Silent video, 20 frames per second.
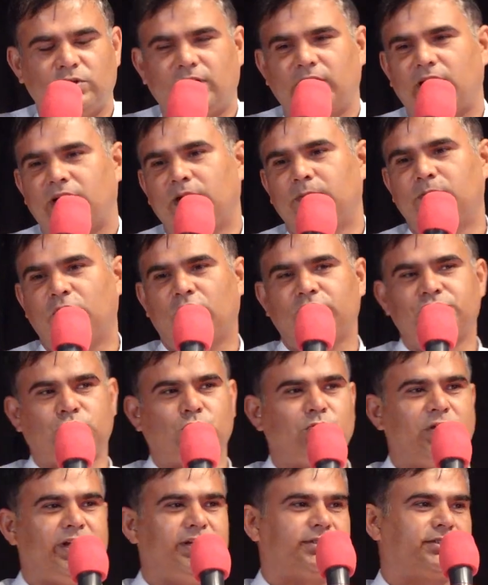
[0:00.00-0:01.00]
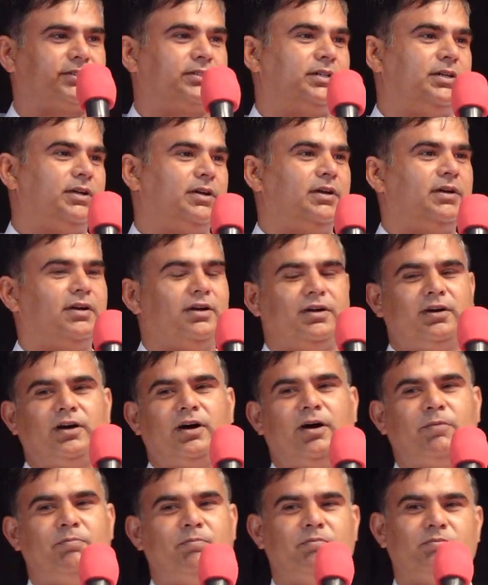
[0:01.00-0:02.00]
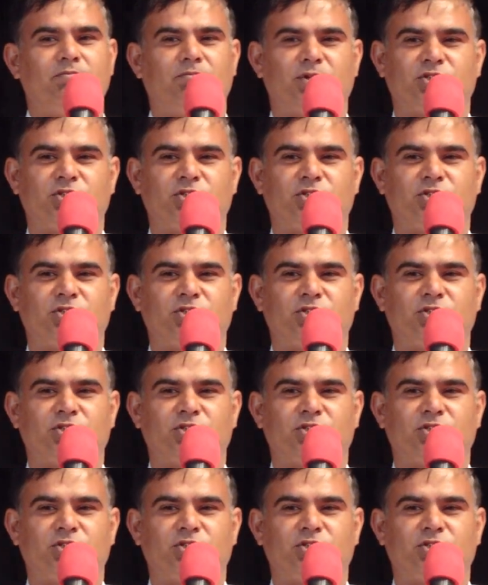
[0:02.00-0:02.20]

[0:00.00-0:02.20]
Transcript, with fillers: देर आर नंबर ऑफ स्टूडेंट्स अब